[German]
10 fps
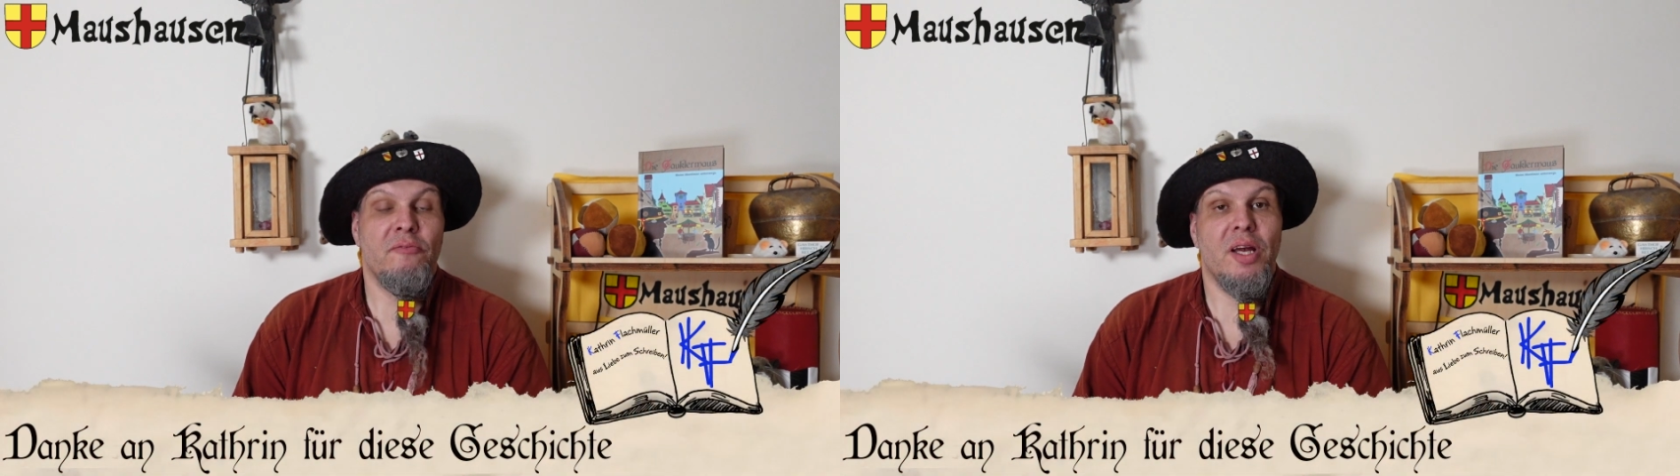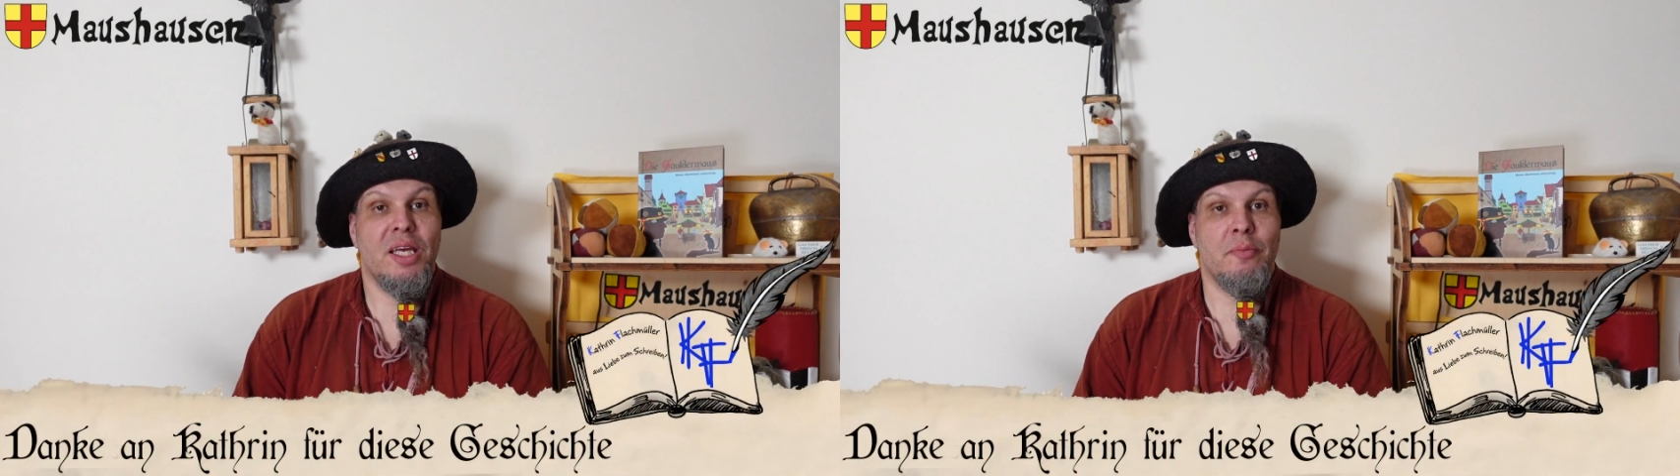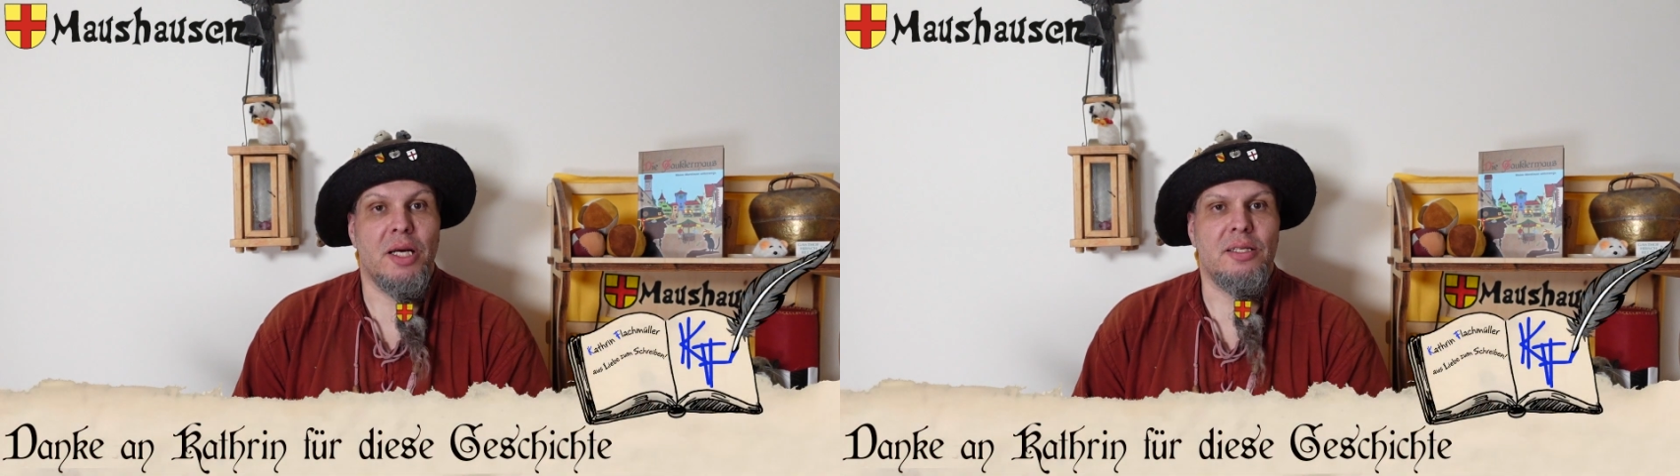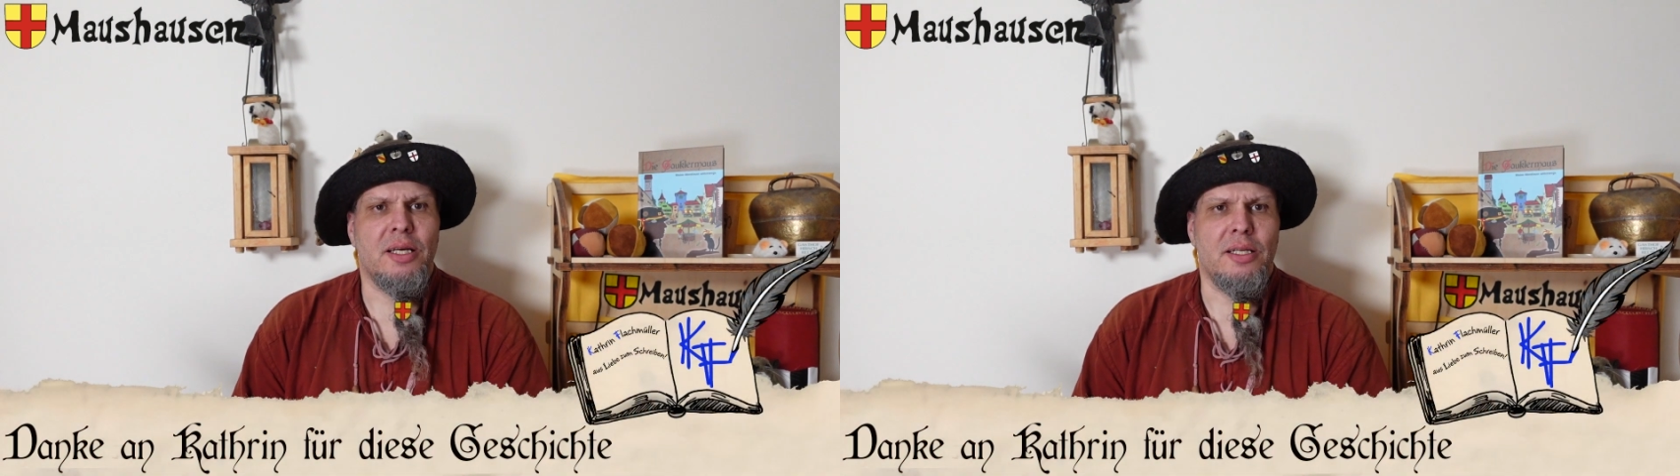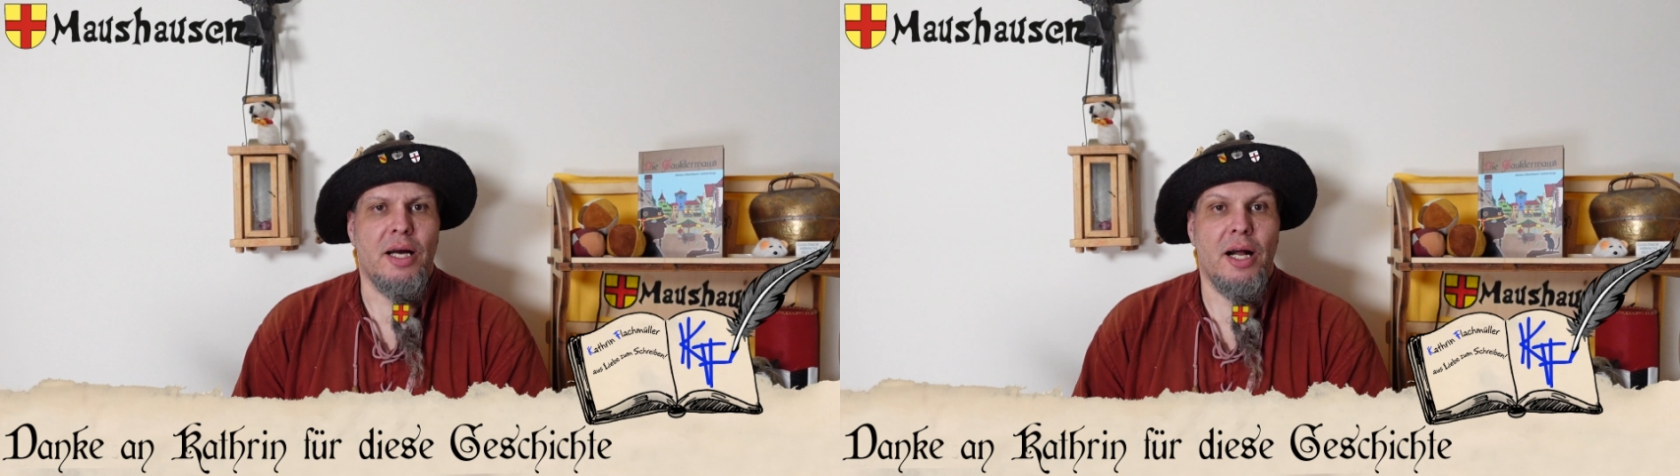welche meinen
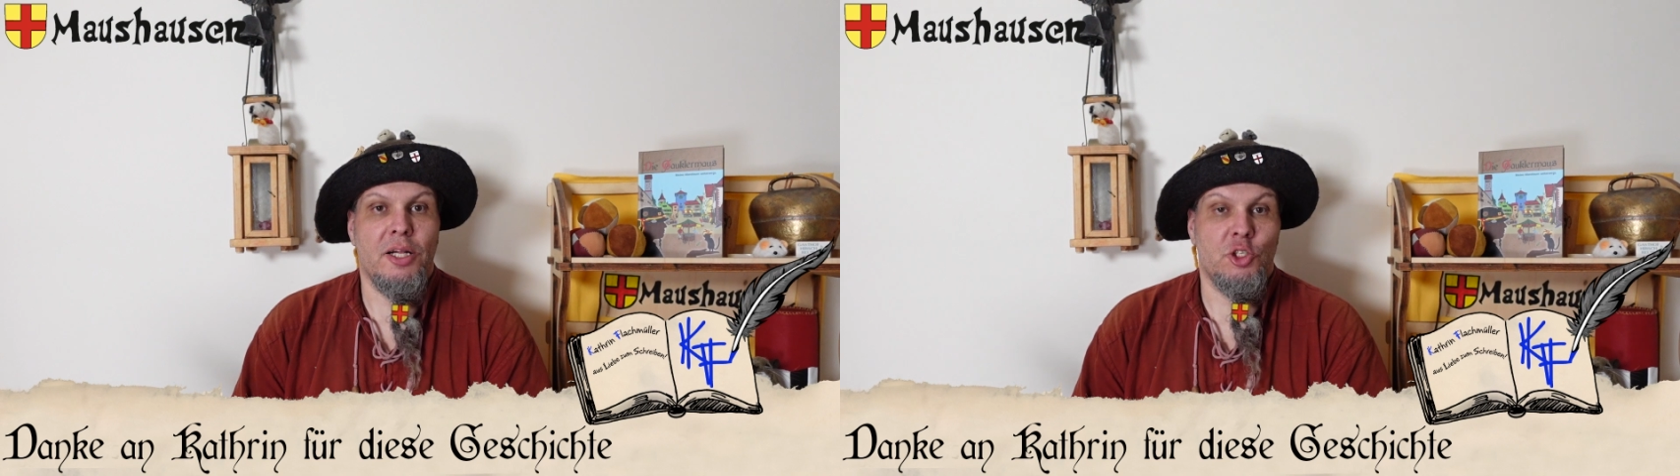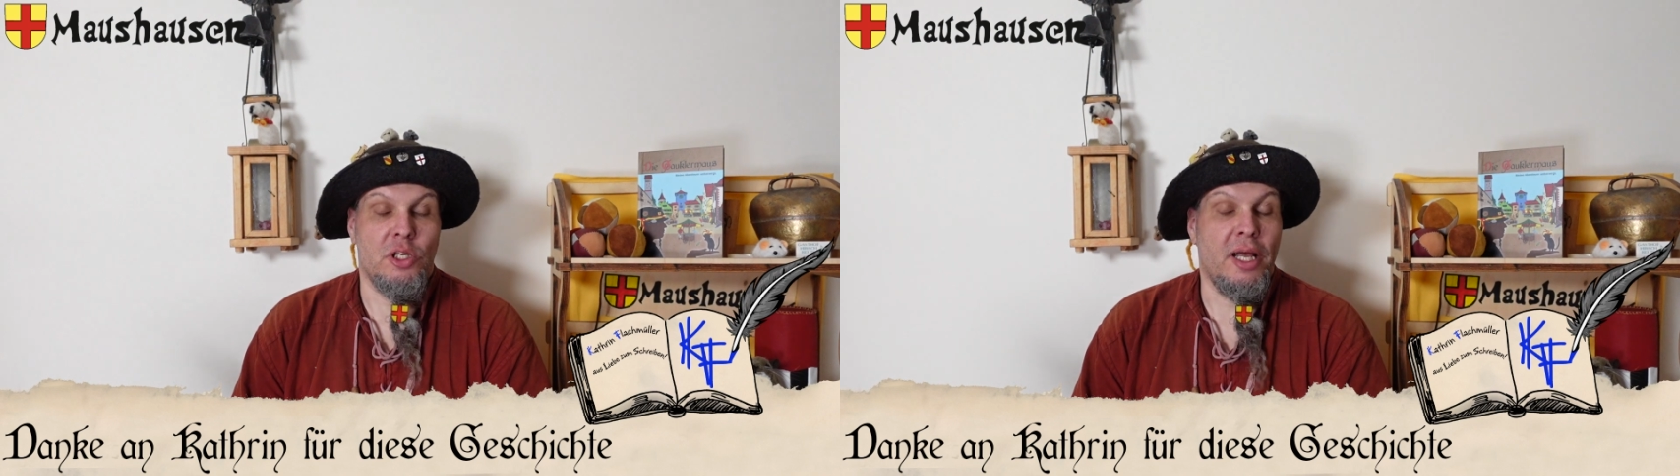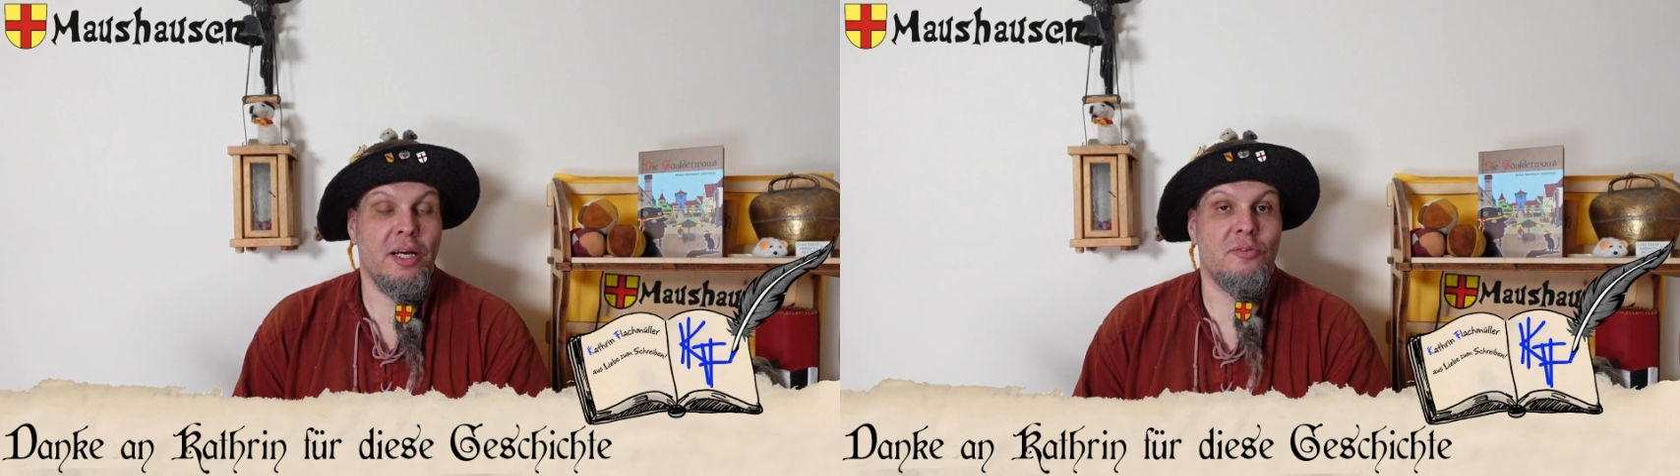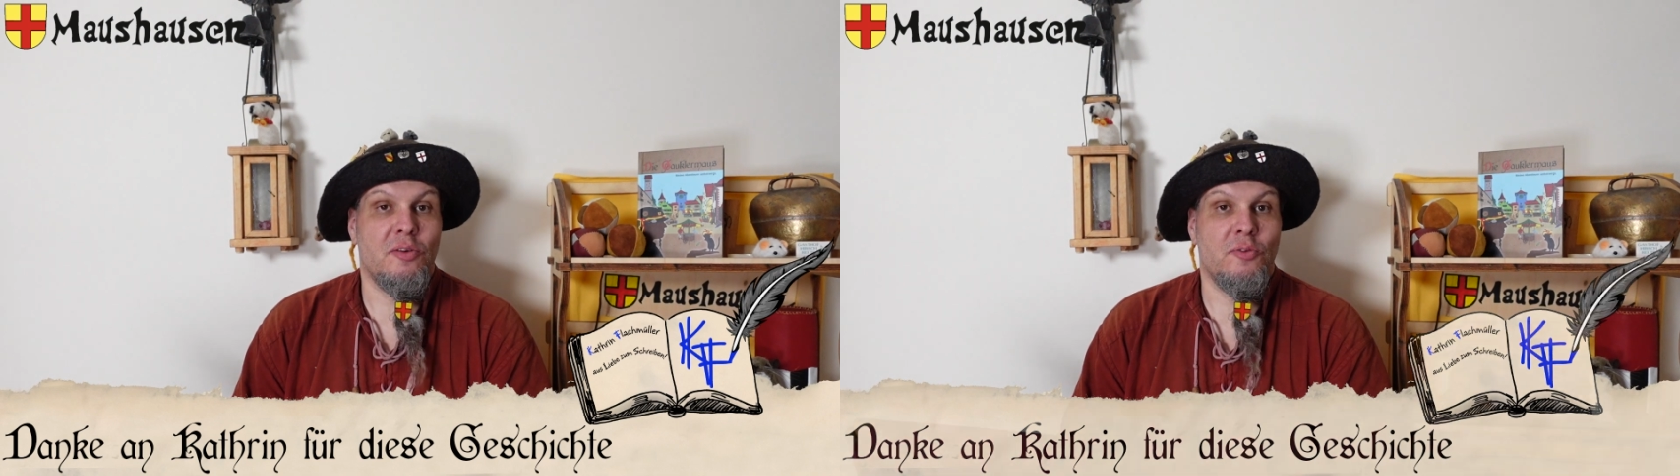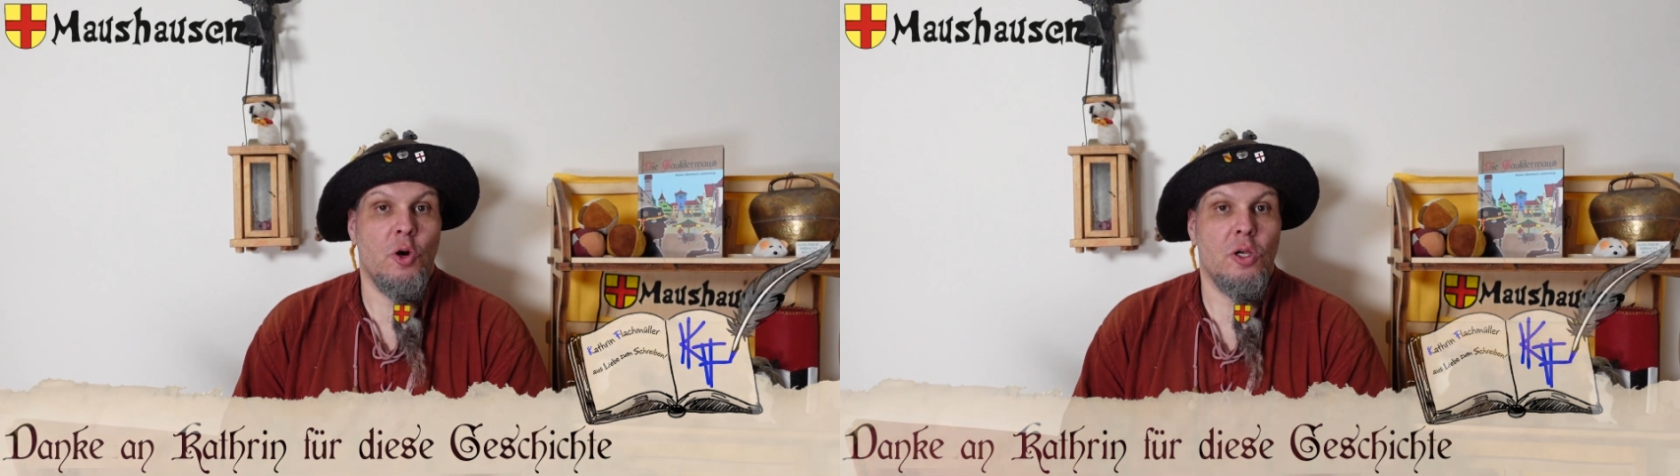Kanal schon länger
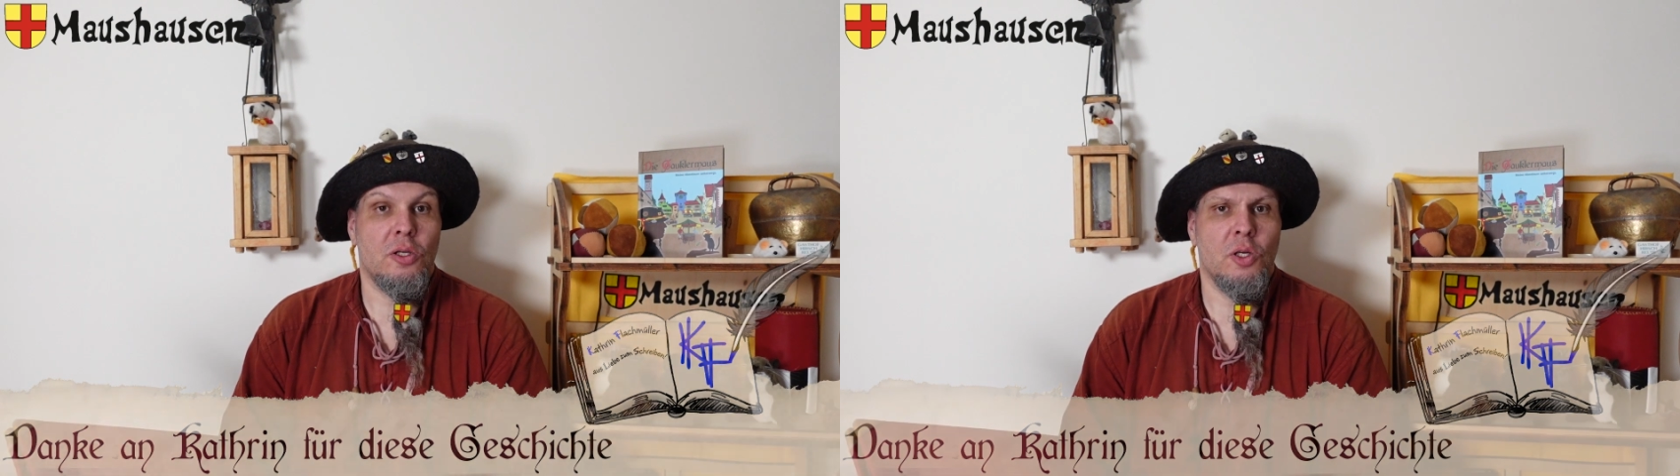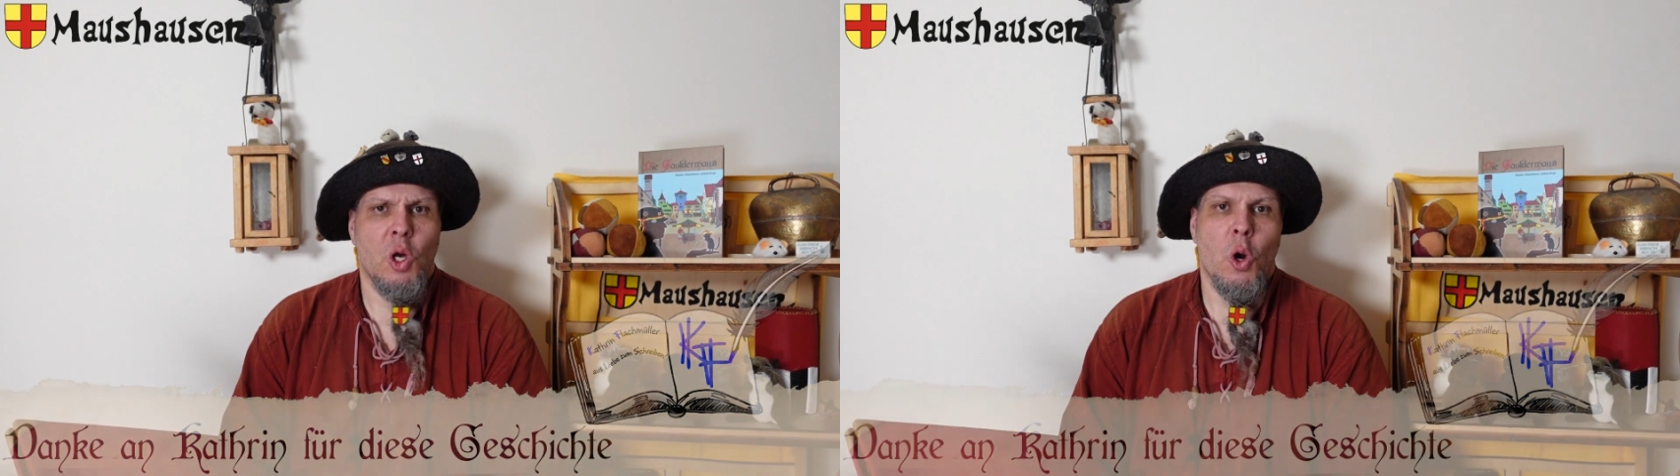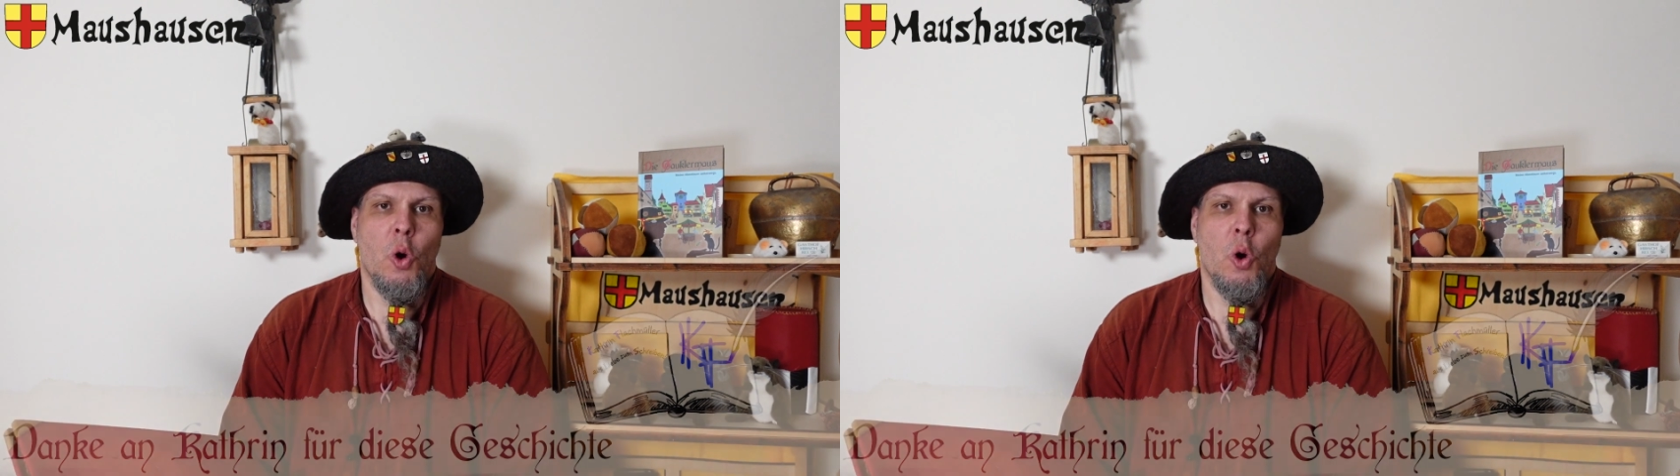verfolgen